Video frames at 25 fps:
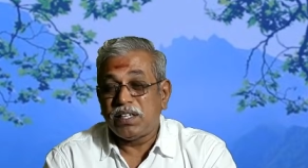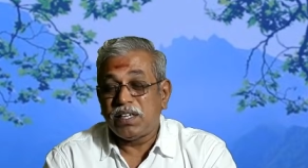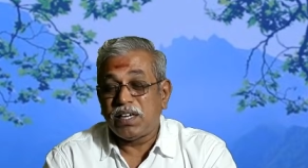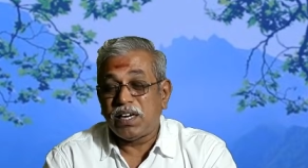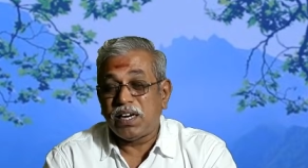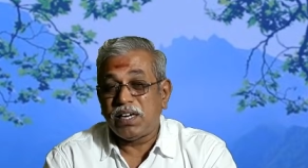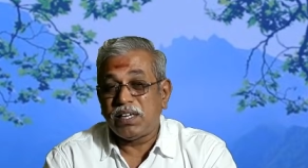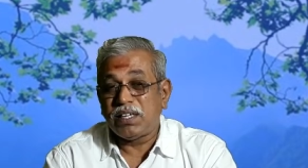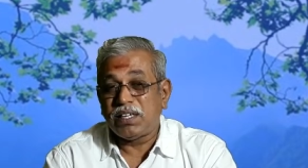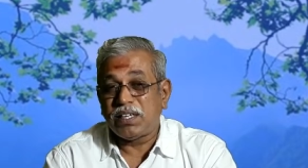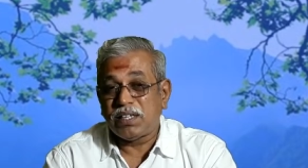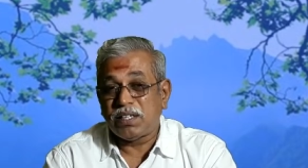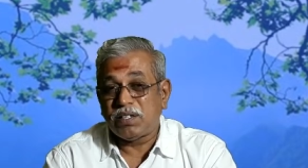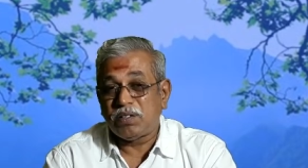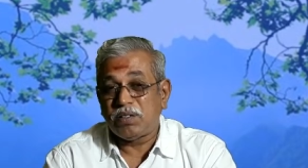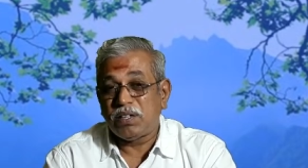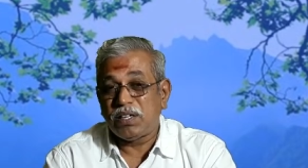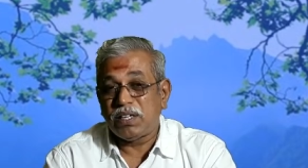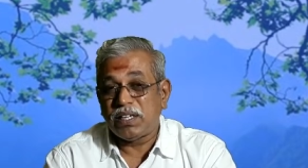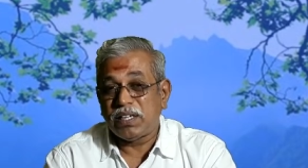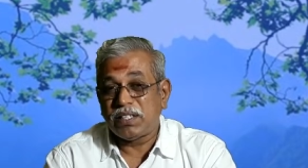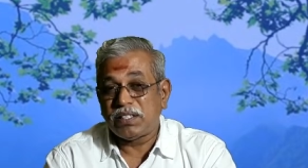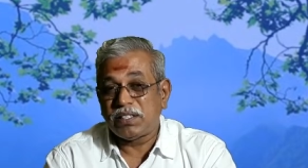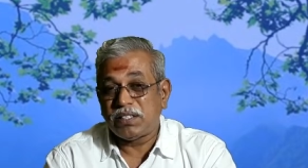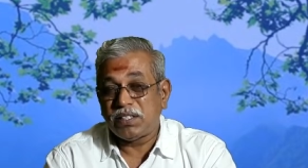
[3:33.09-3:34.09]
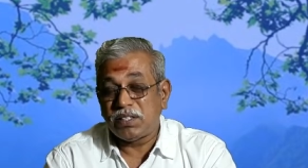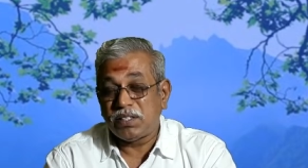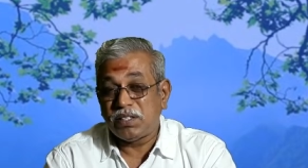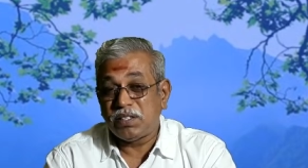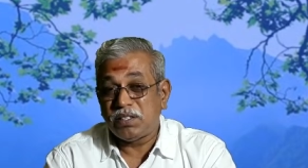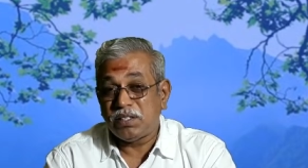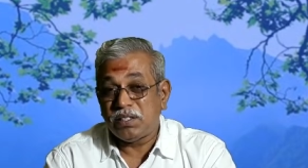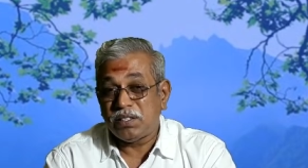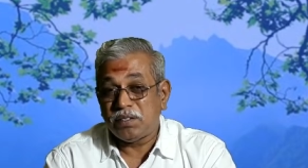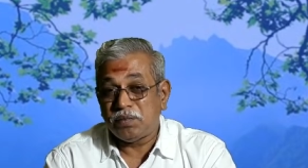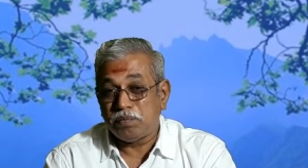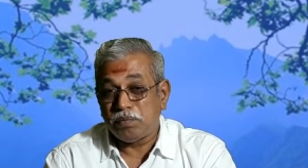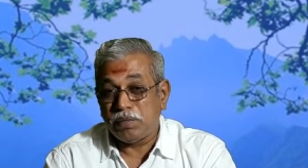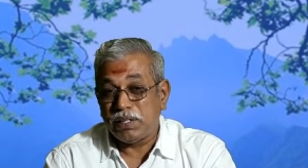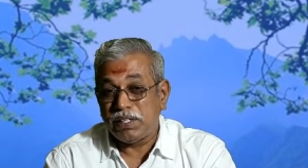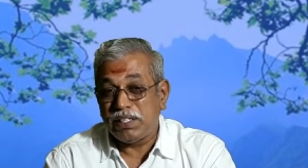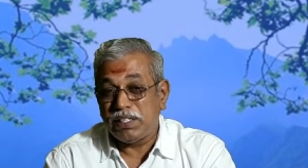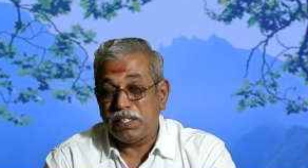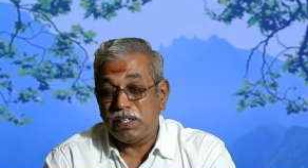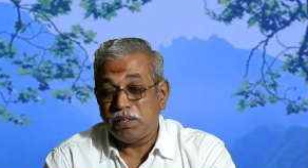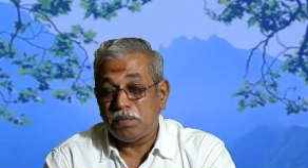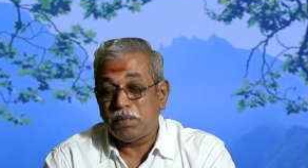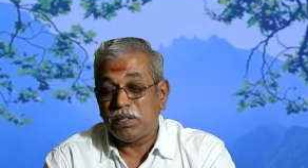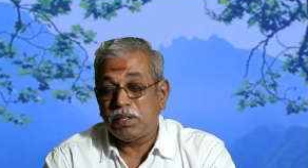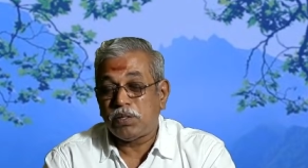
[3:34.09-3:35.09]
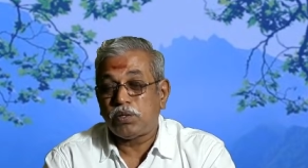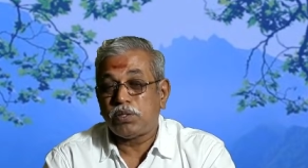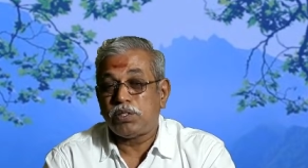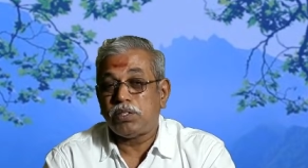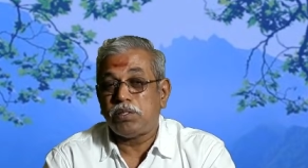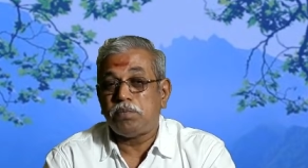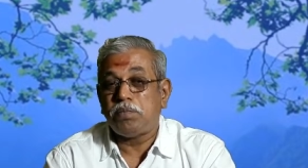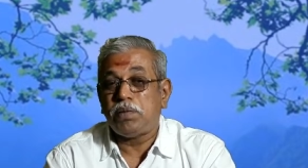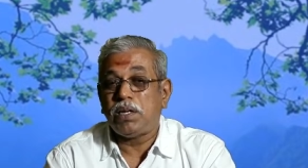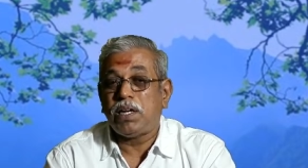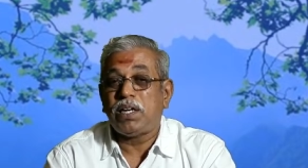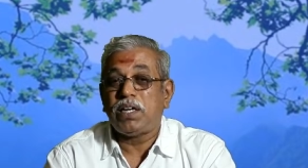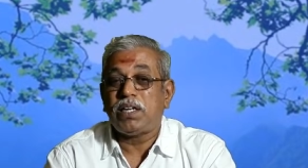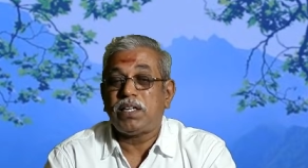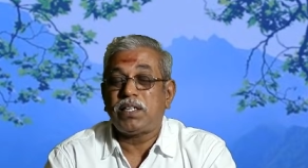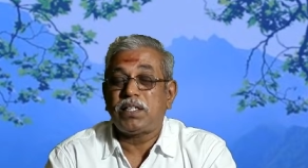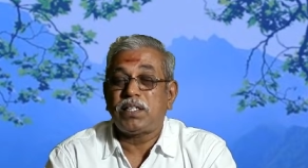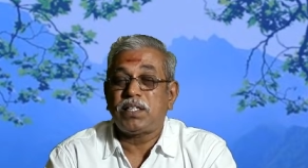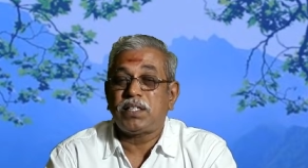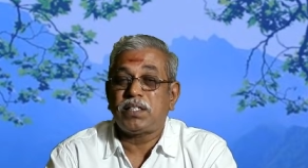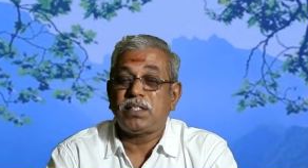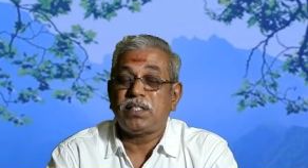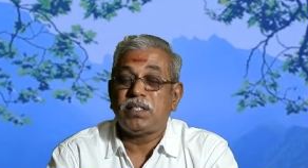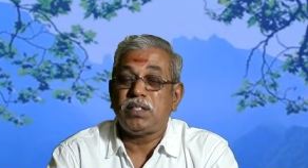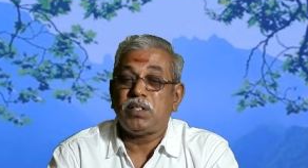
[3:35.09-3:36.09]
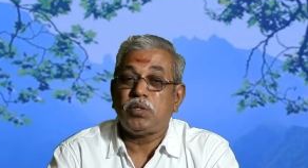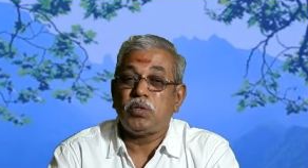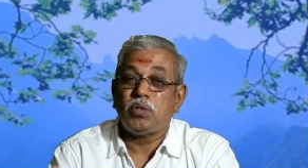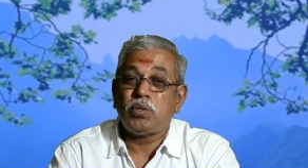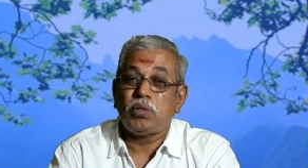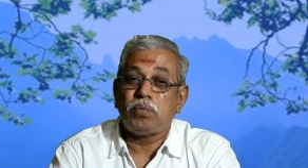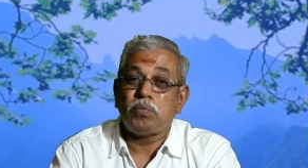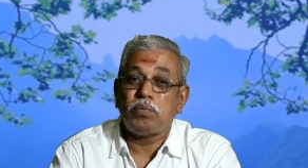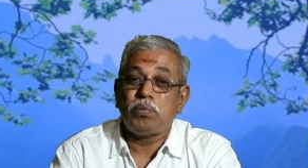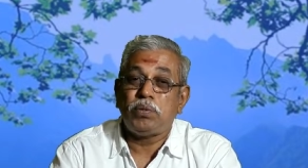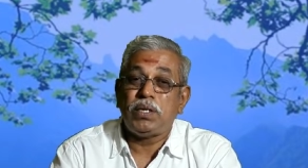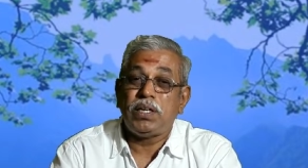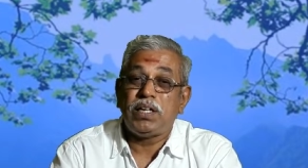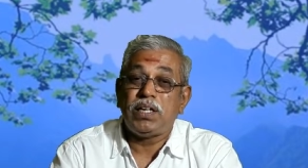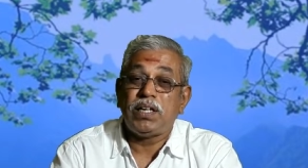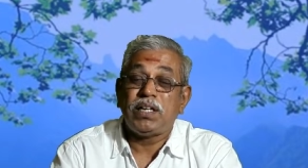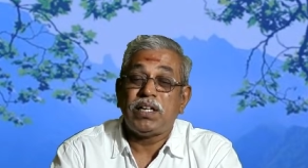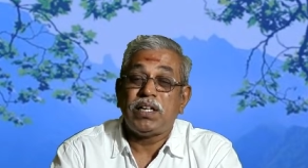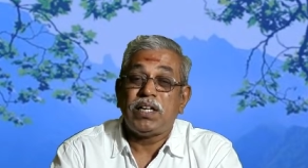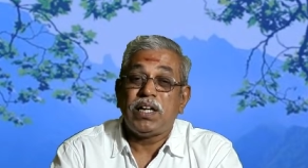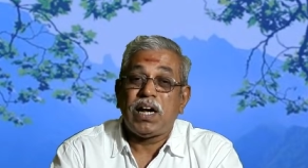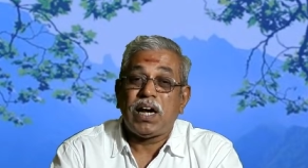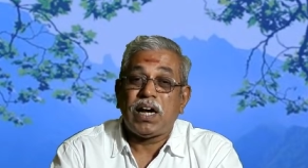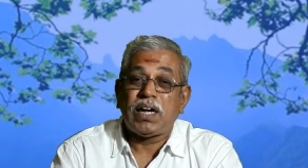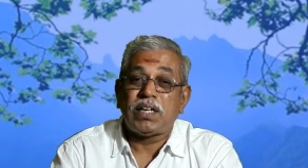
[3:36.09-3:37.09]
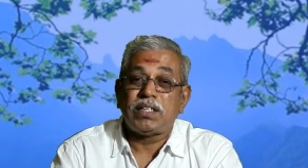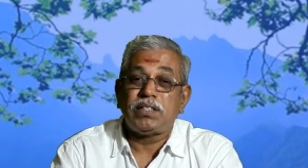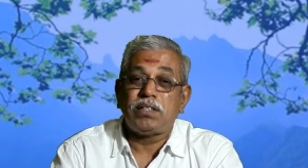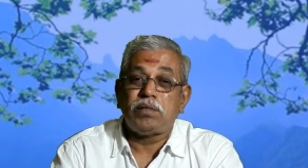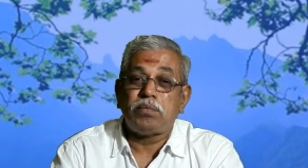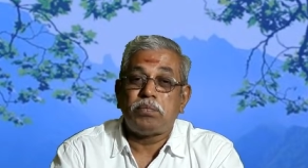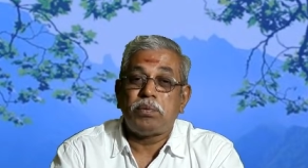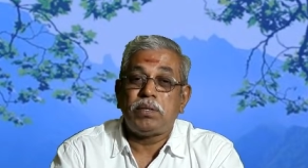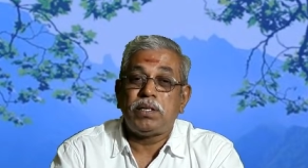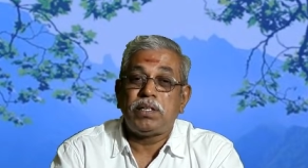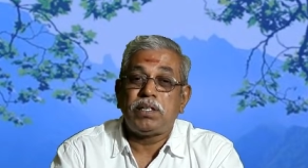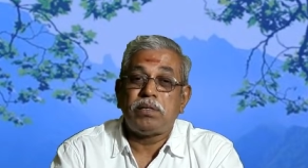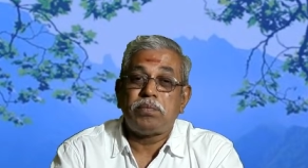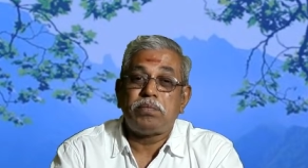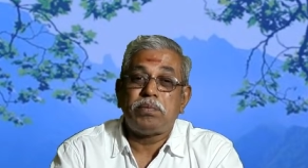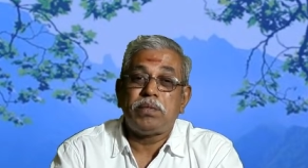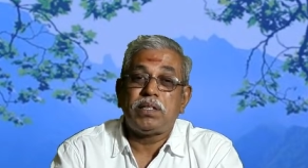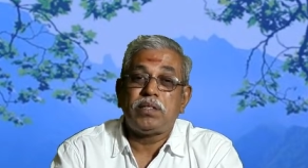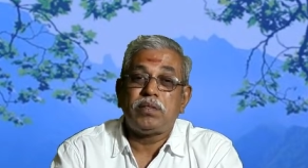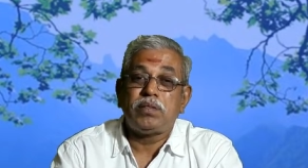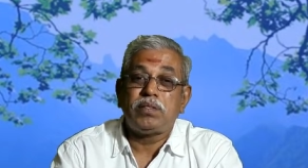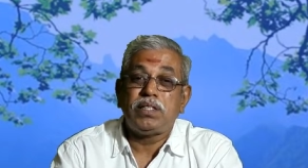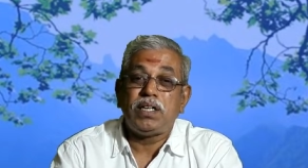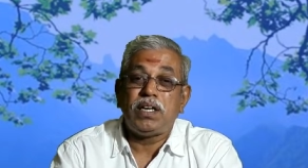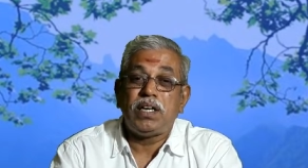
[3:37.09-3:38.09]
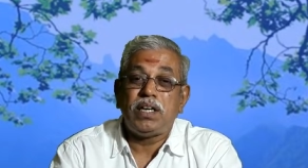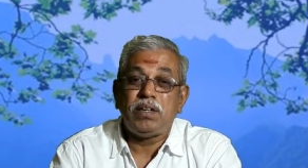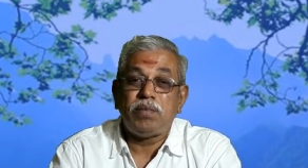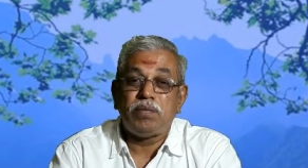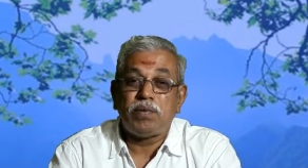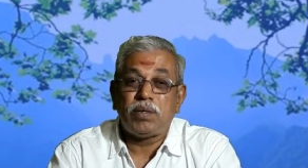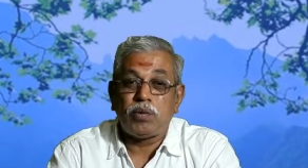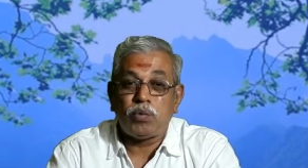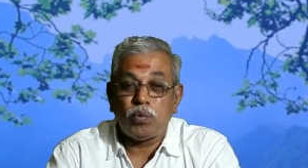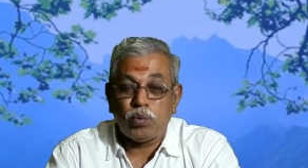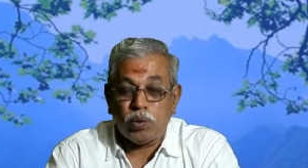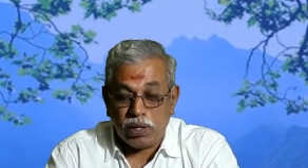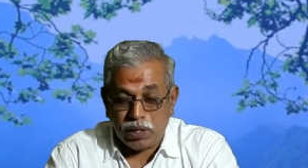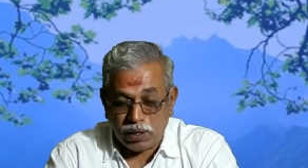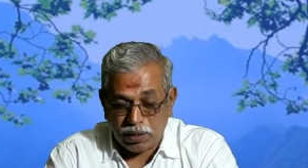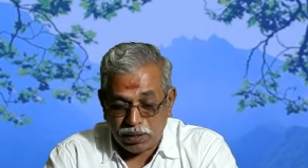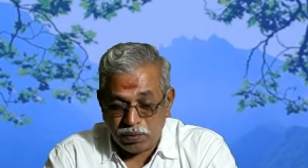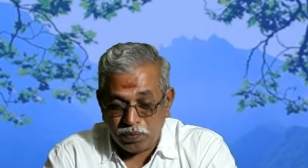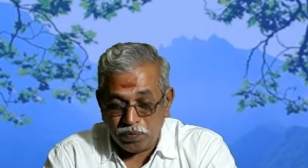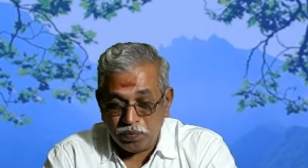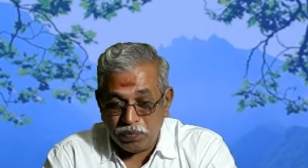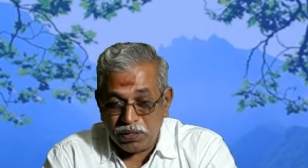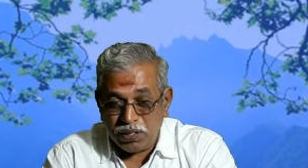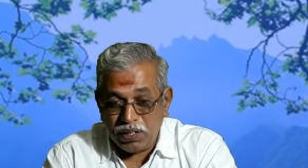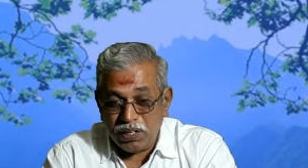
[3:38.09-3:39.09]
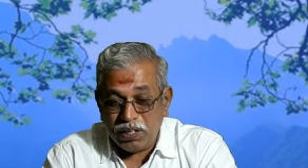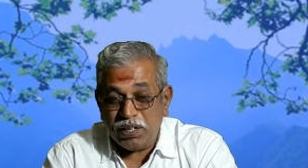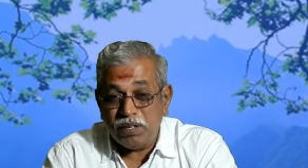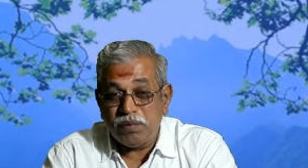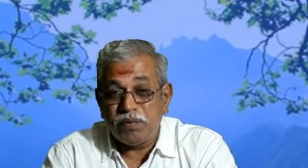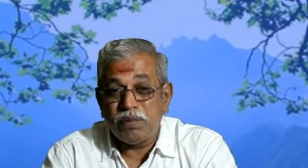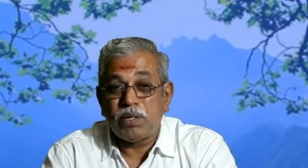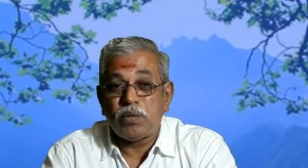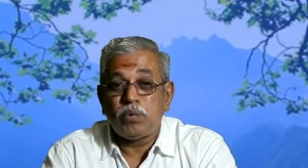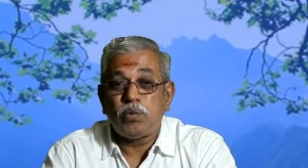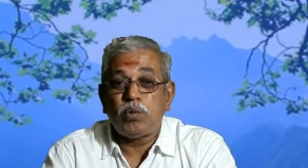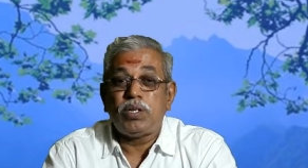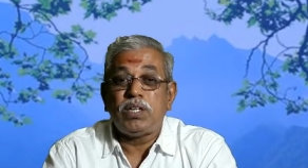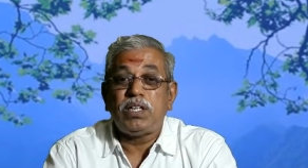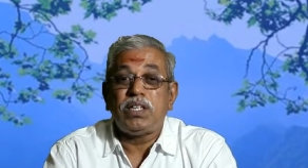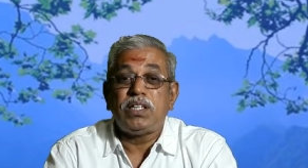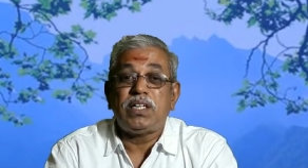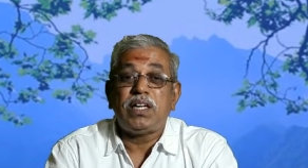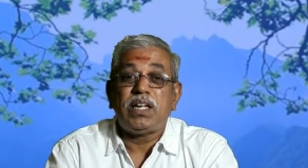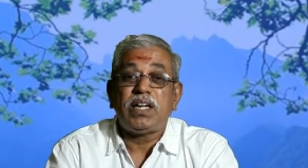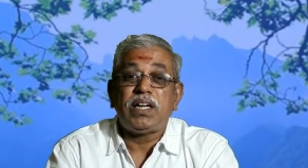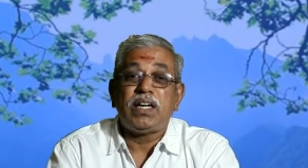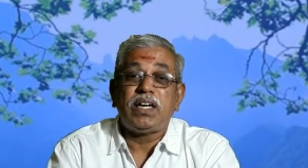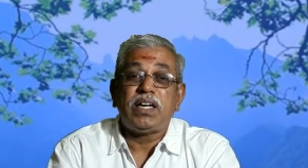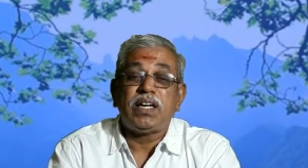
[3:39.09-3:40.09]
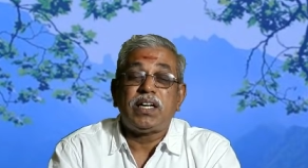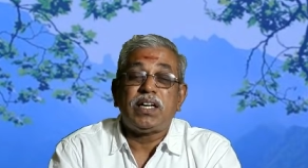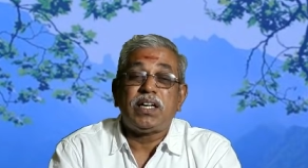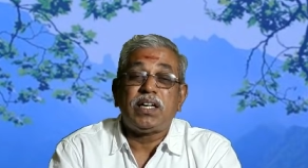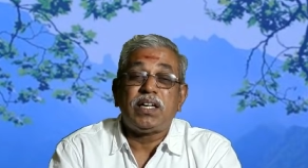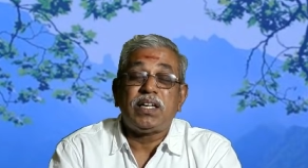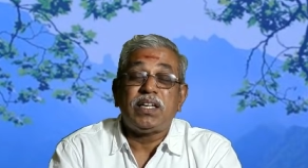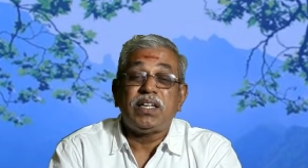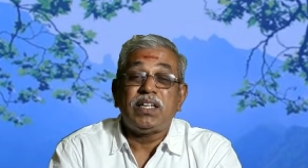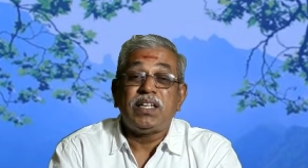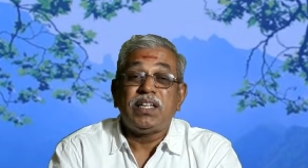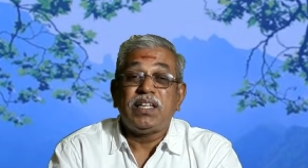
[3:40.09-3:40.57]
கால் கட்டவர் நகத்துக்கு மையமாக கொஞ்சம் மேலே இருக்கிறது இன்னொரு புள்ளி அந்த புள்ளிக்கு பேர் வந்து லிவர் ஒன் லிவர் ஒன்றுன்னா என்னன்னா